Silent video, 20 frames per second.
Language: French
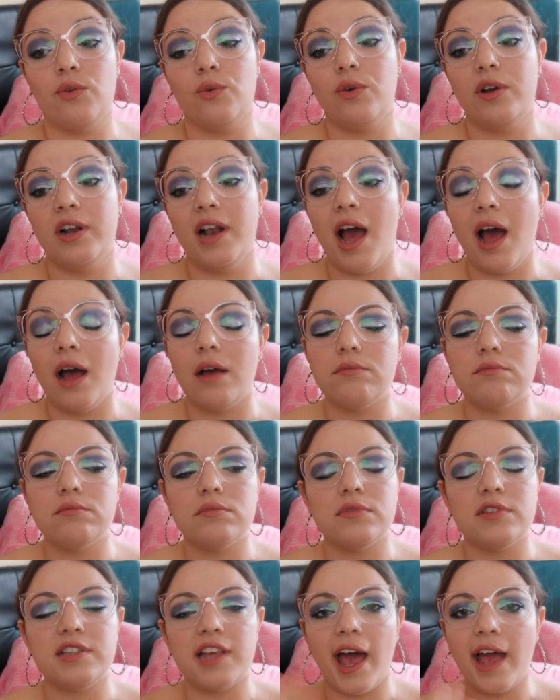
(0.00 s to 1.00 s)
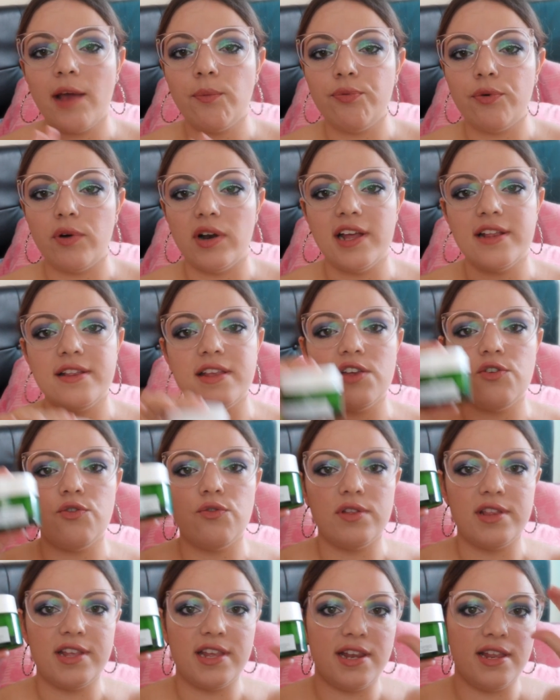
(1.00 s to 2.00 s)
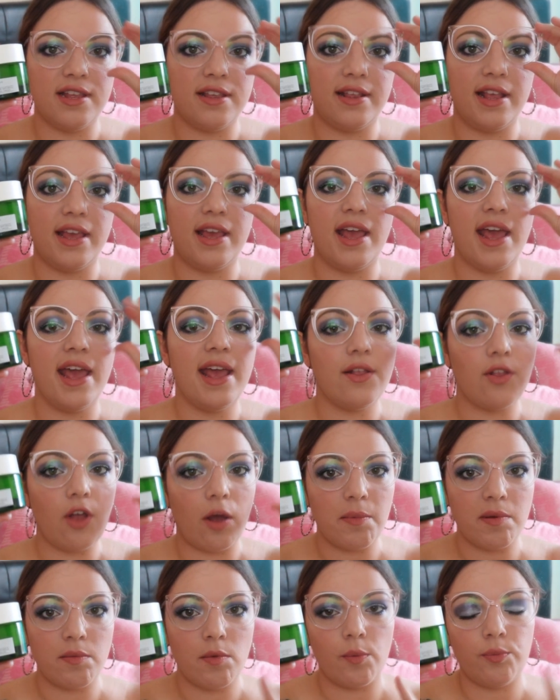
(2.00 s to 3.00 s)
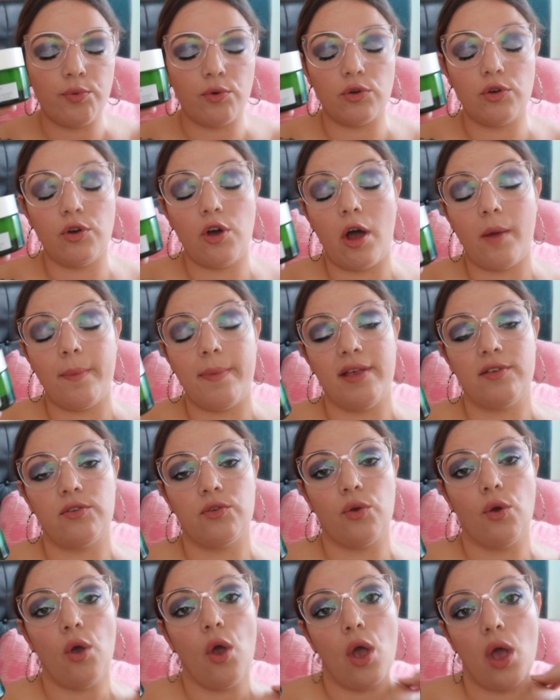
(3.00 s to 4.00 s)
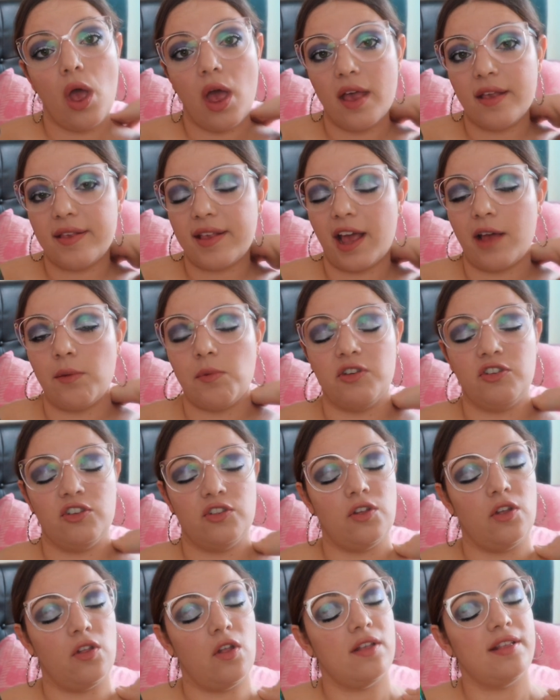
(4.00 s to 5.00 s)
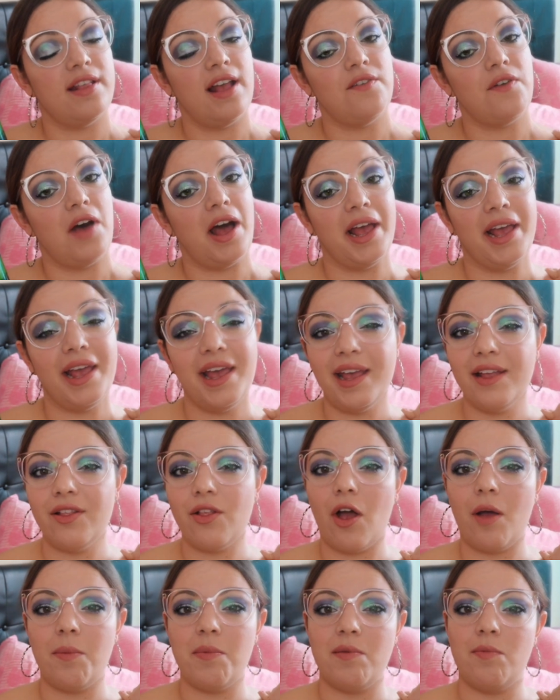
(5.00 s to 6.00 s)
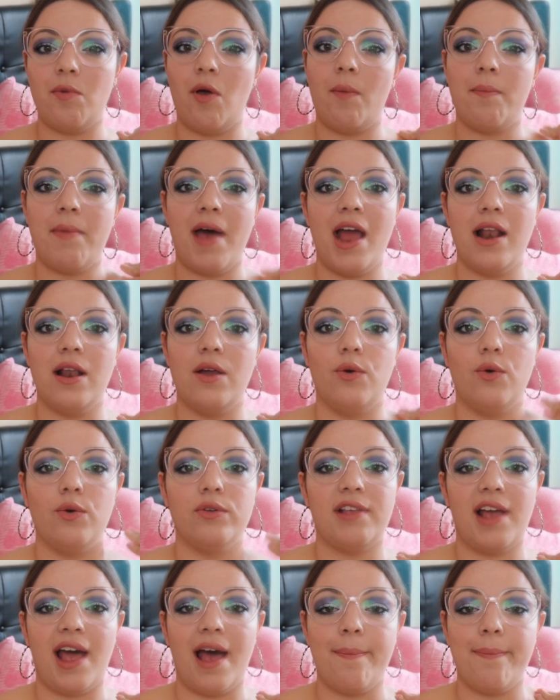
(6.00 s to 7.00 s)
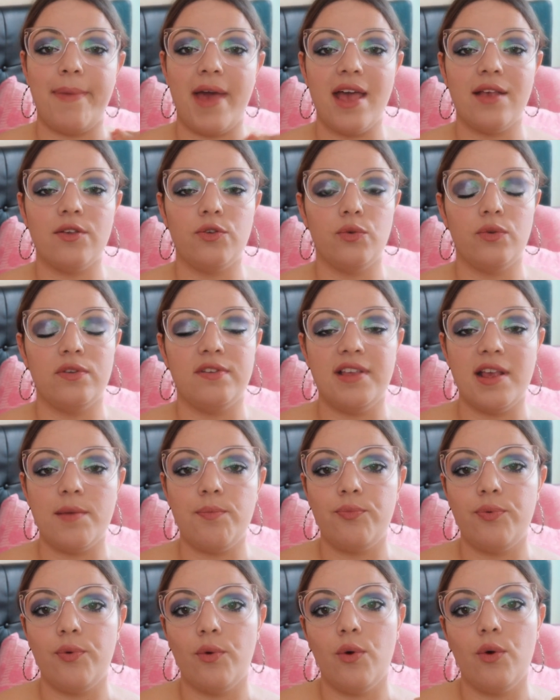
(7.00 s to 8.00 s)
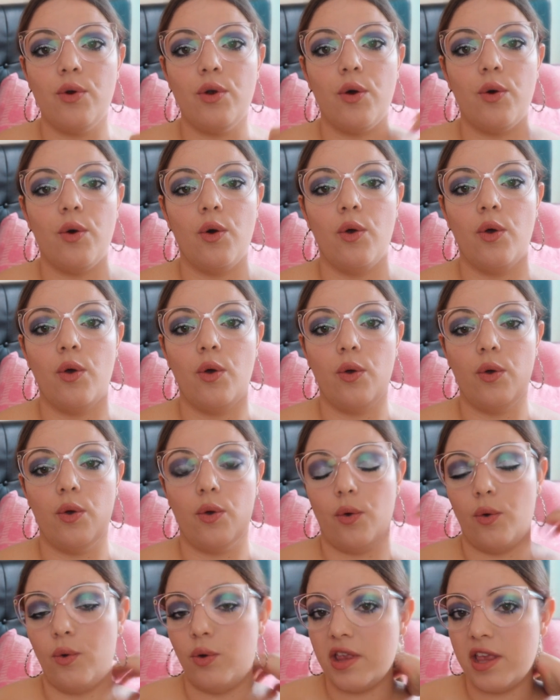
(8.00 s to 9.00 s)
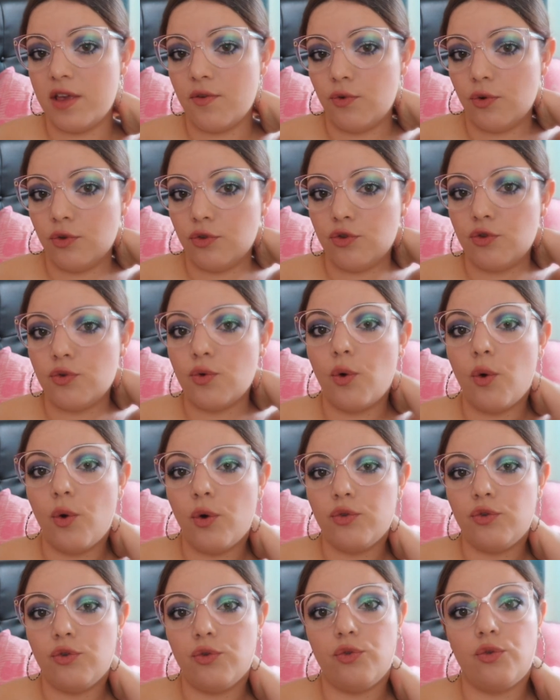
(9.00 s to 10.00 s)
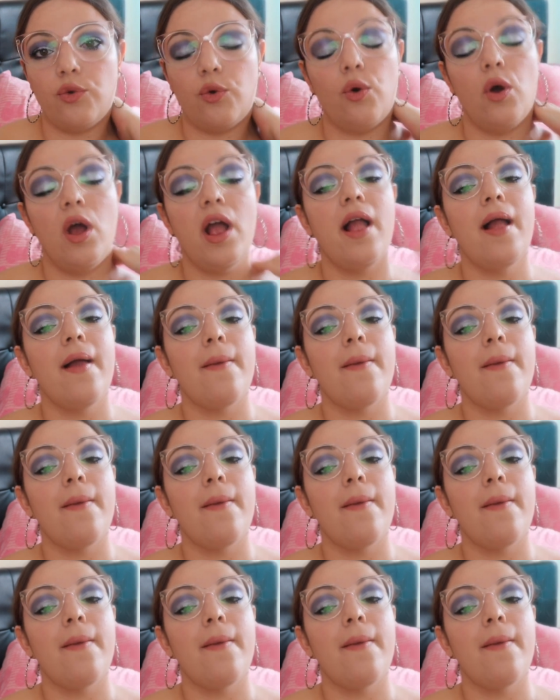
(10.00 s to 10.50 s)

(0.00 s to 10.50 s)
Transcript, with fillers: Donc là, c'est vrai que pour l'été, j'utilisais énormément pour le corps parce que c'est vrai que moi j'ai tendance à avoir énormément mal au trapèze, aux épaules, euh, au niveau du haut du dos.